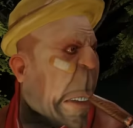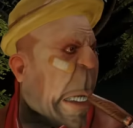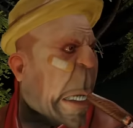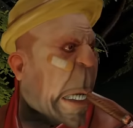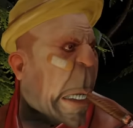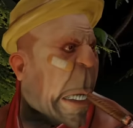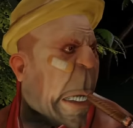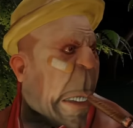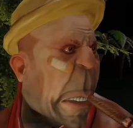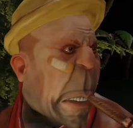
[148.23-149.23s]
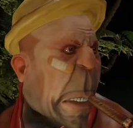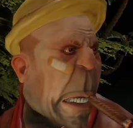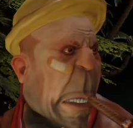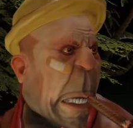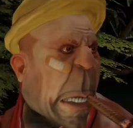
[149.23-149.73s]
ठीक है शॉन
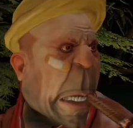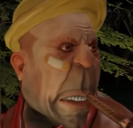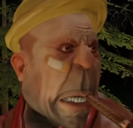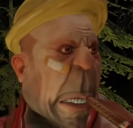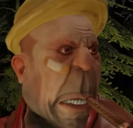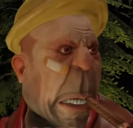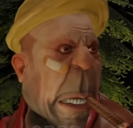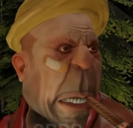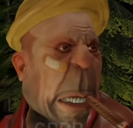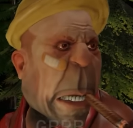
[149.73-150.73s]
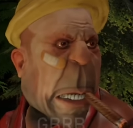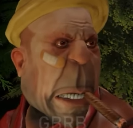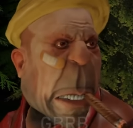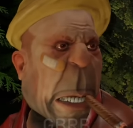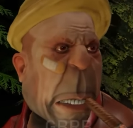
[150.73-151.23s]
इस घर के पैसे सुबह
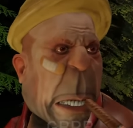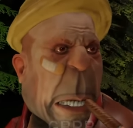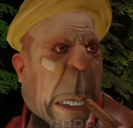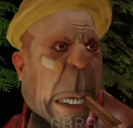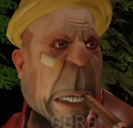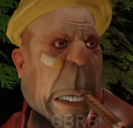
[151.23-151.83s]
तुम्हारे खाते में डाल